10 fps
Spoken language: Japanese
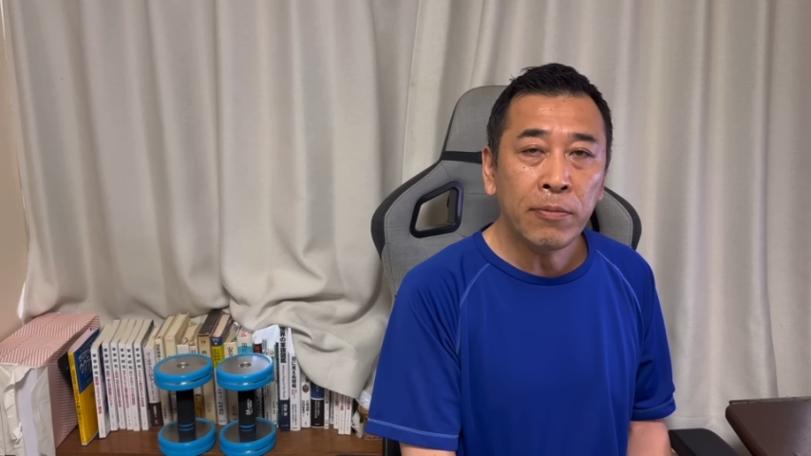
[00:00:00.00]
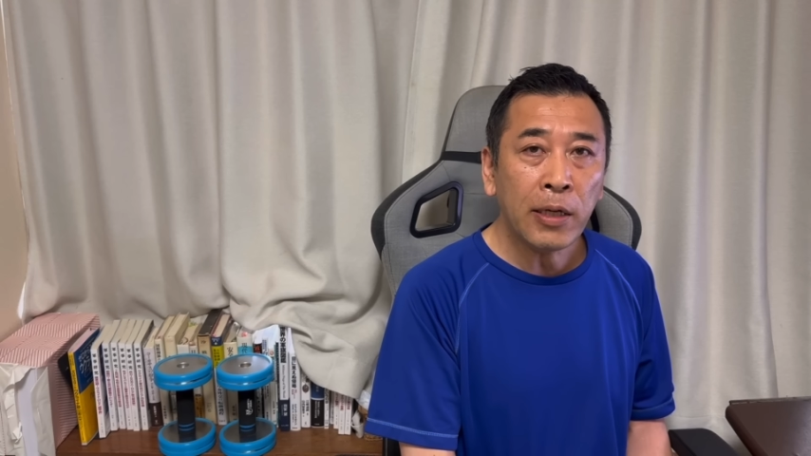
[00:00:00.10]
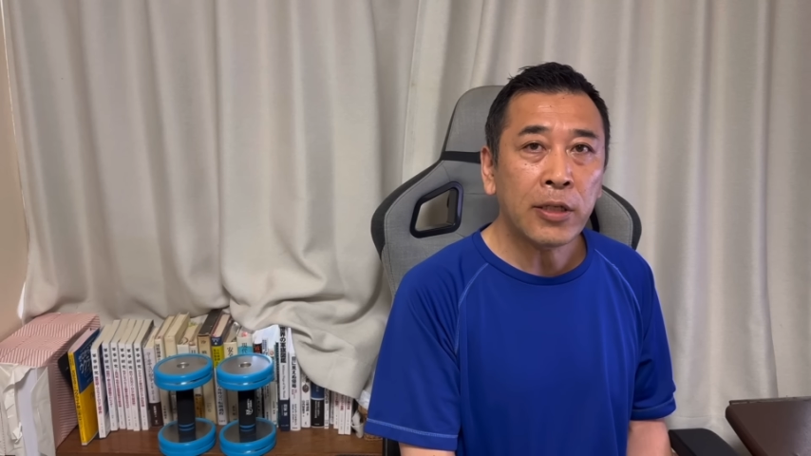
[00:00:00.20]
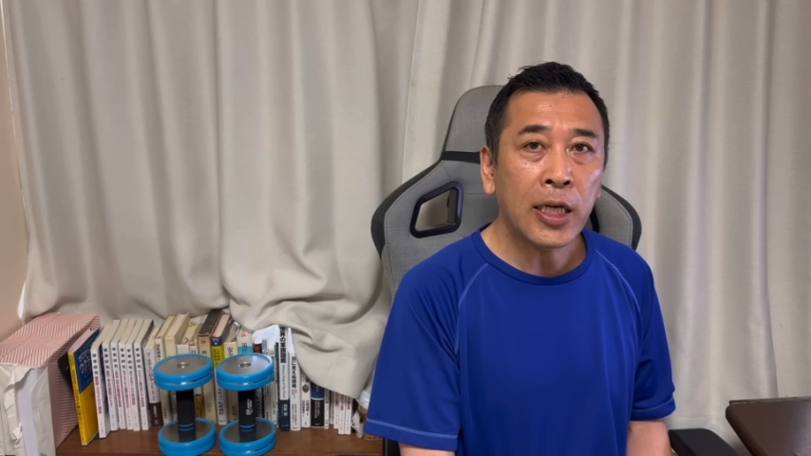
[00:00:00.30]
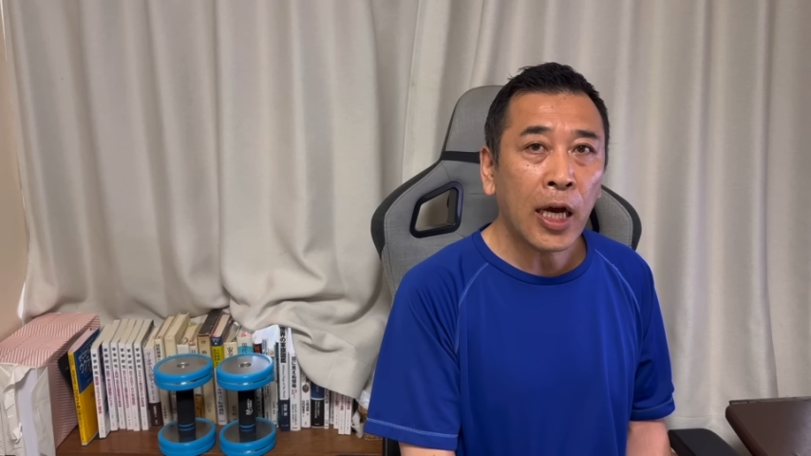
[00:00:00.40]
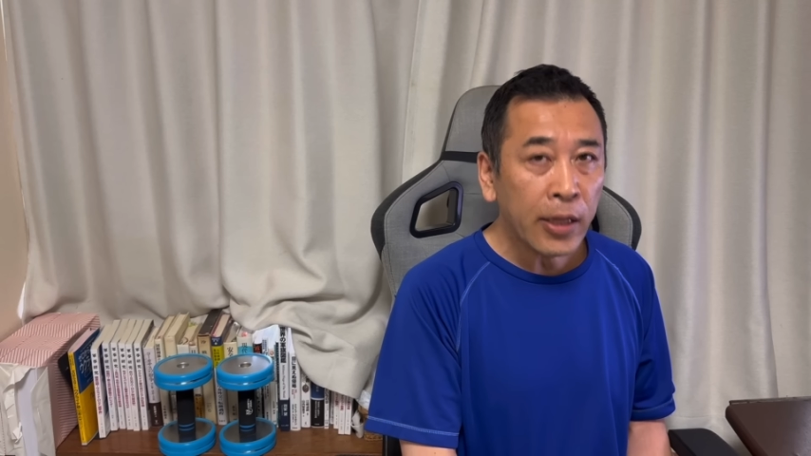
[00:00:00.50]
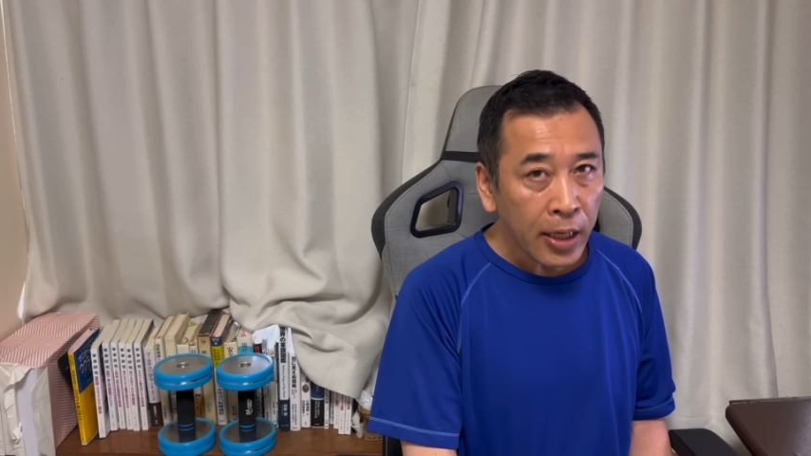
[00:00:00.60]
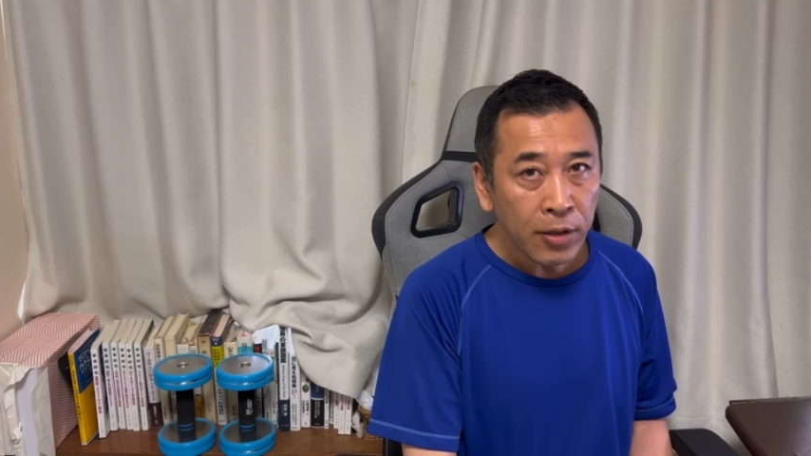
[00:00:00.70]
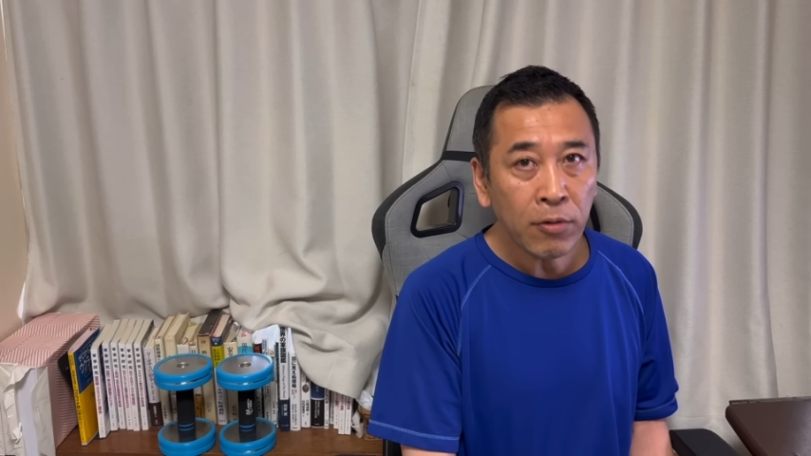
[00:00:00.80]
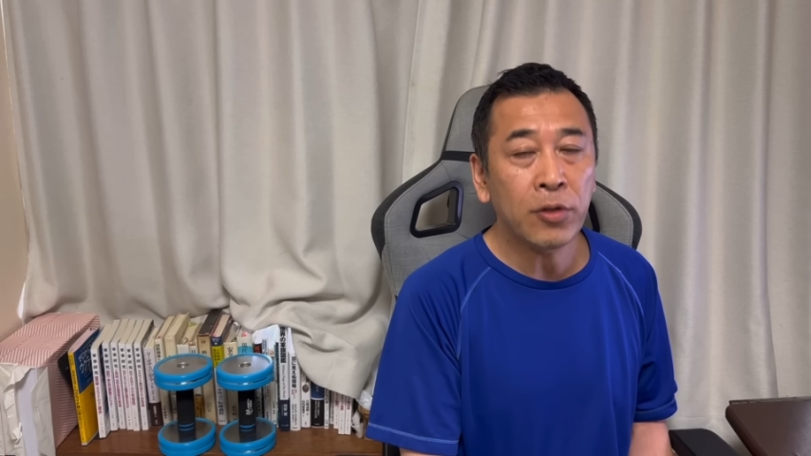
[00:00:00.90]
まくいかな
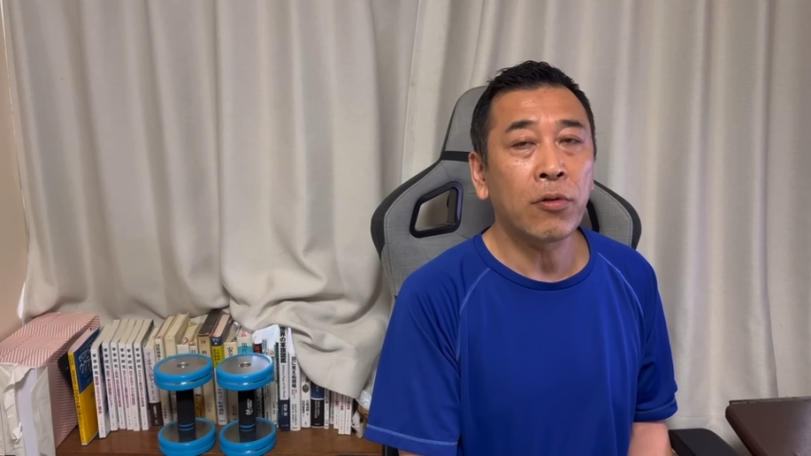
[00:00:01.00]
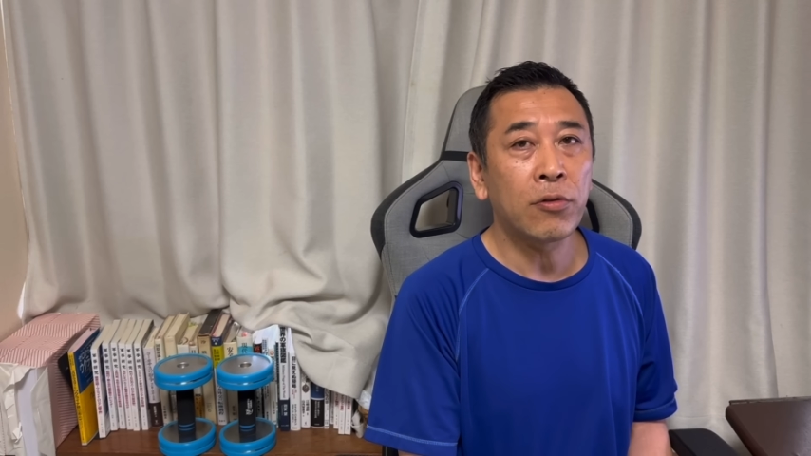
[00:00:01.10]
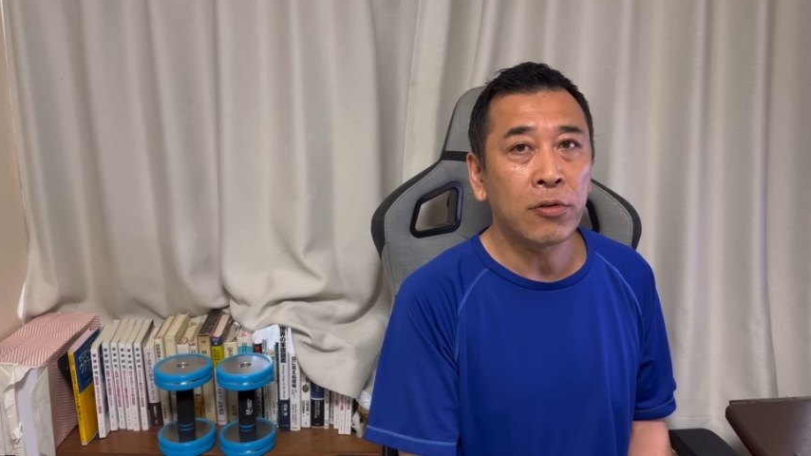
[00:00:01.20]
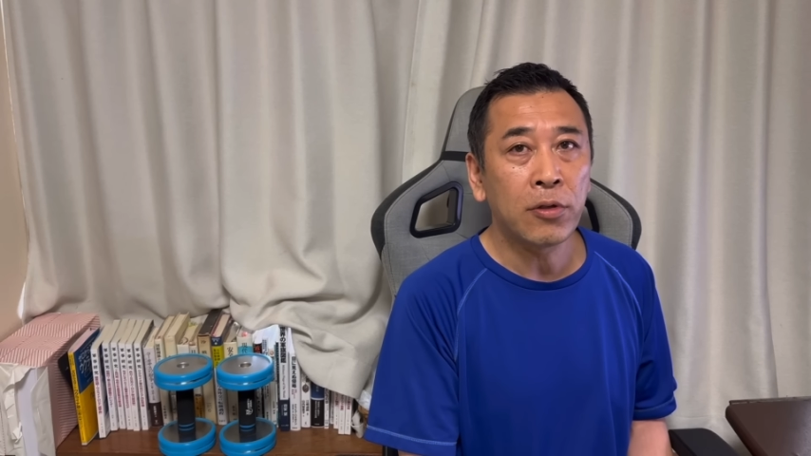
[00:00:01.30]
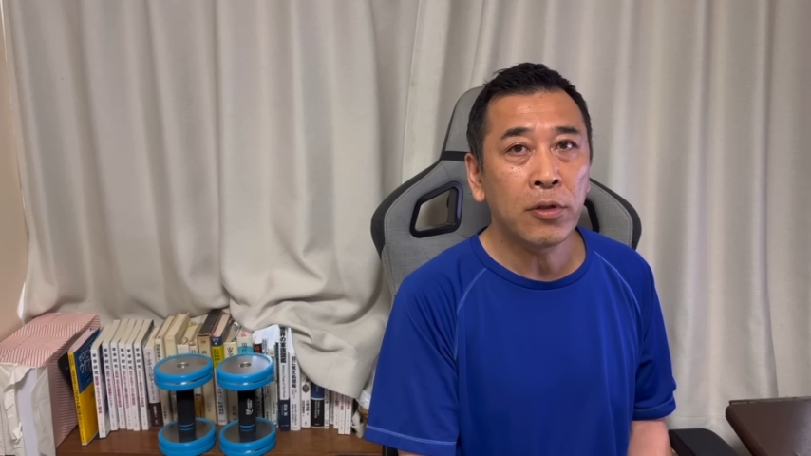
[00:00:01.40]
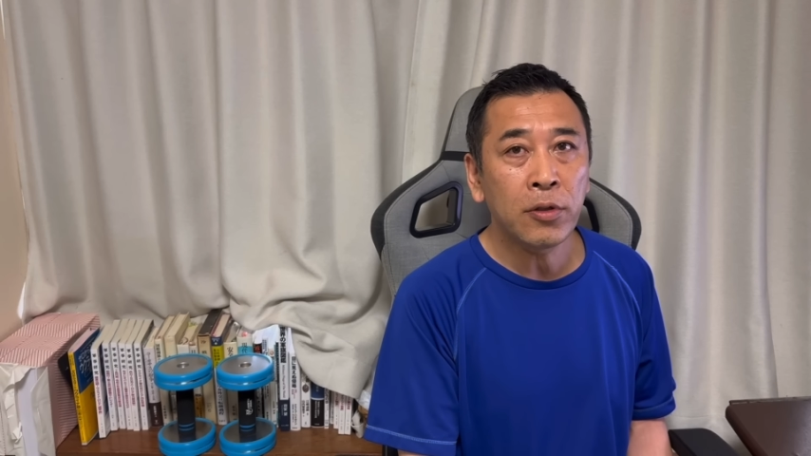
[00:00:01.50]
いようにという、